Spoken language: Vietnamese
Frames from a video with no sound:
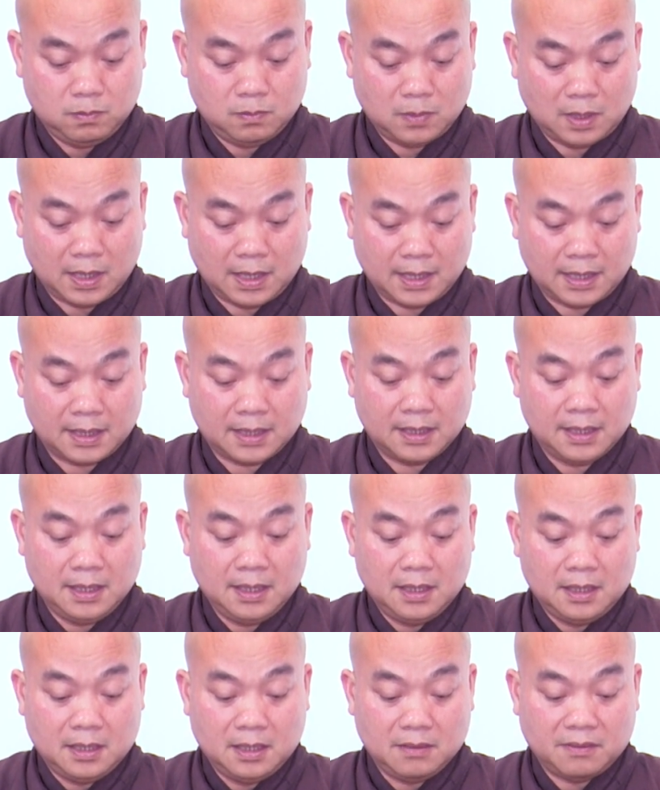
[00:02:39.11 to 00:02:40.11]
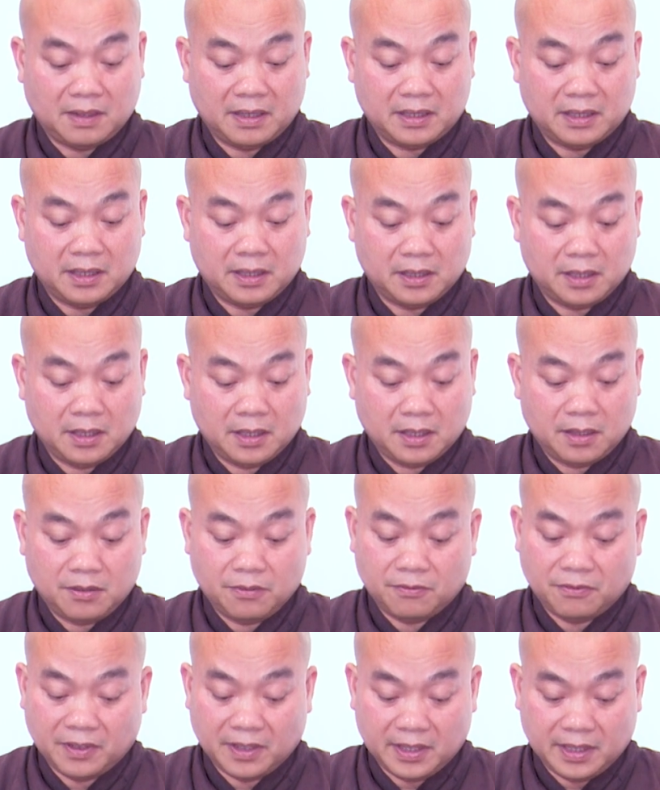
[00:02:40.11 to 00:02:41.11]
À, như vậy thì cái
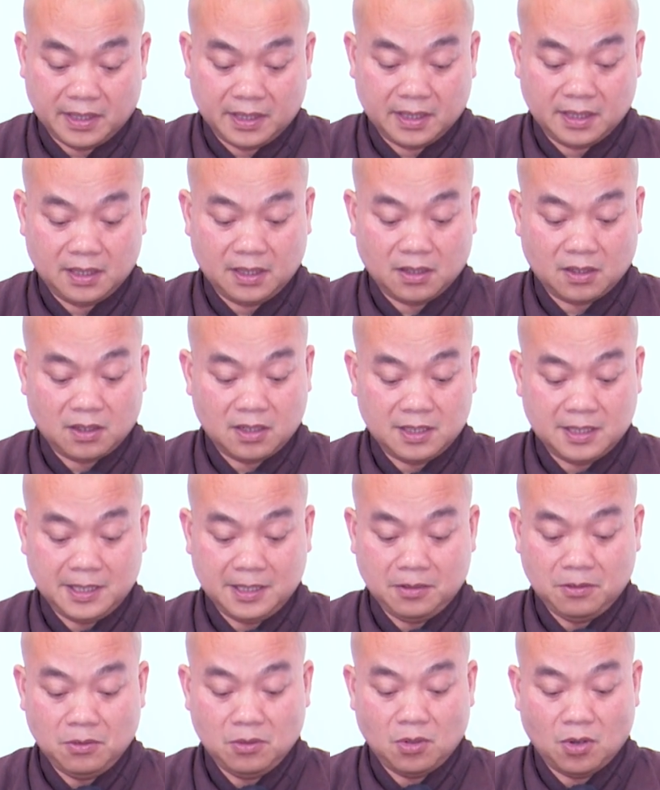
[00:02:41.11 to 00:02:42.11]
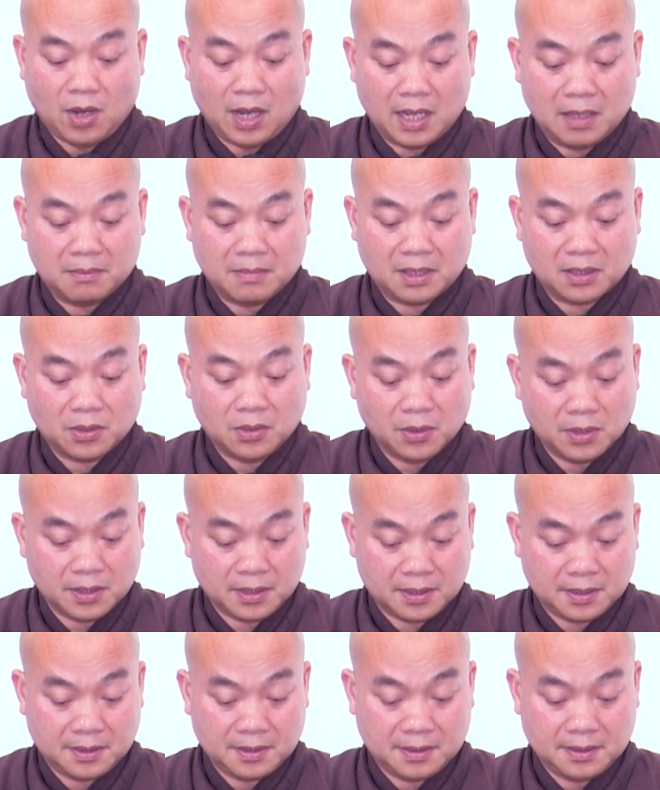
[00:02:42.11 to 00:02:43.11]
vị nó có sáu loại mà thôi.
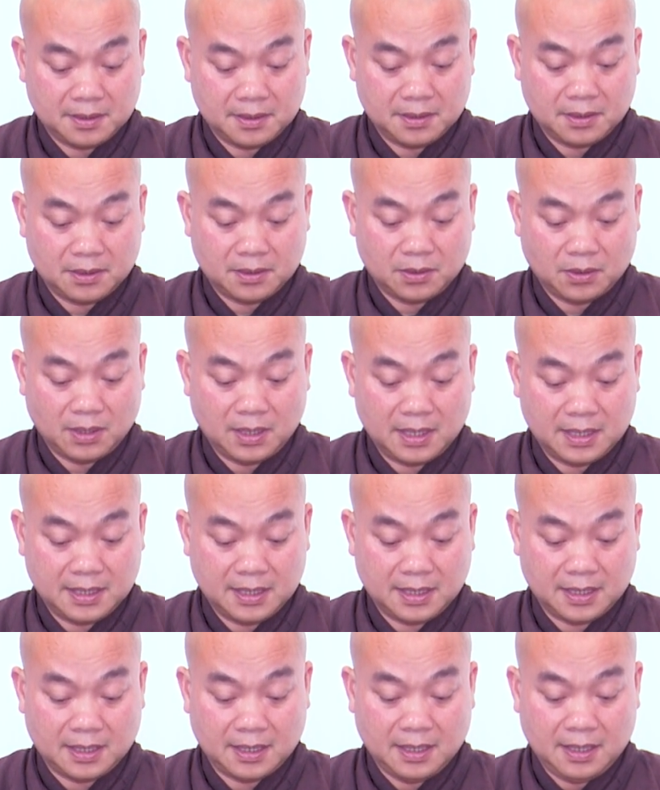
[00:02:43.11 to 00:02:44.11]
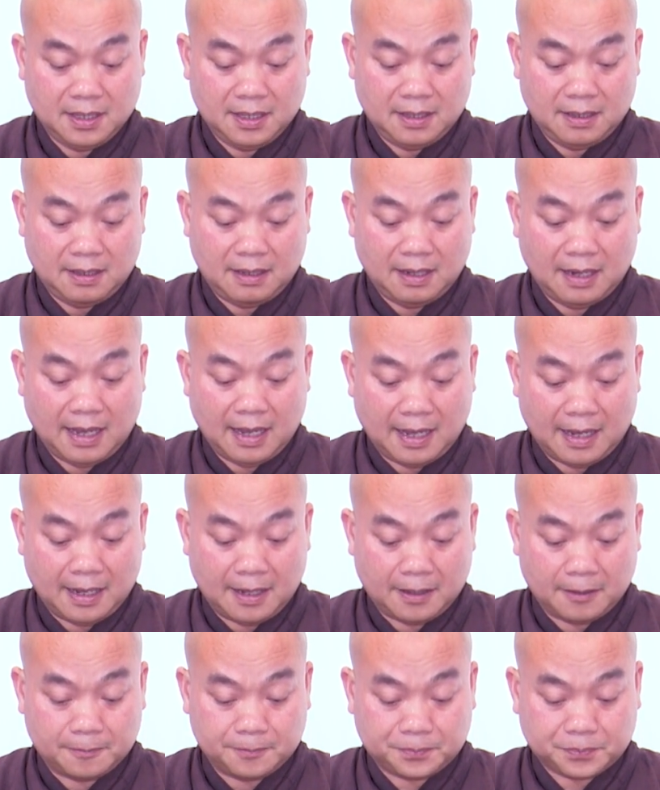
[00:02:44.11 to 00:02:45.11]
Gọi là gì?
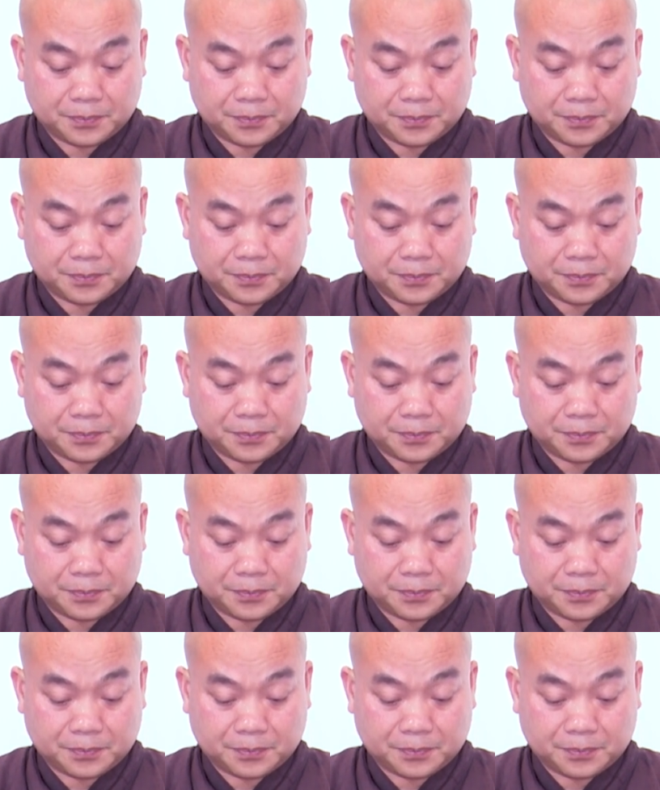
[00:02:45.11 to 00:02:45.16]
Là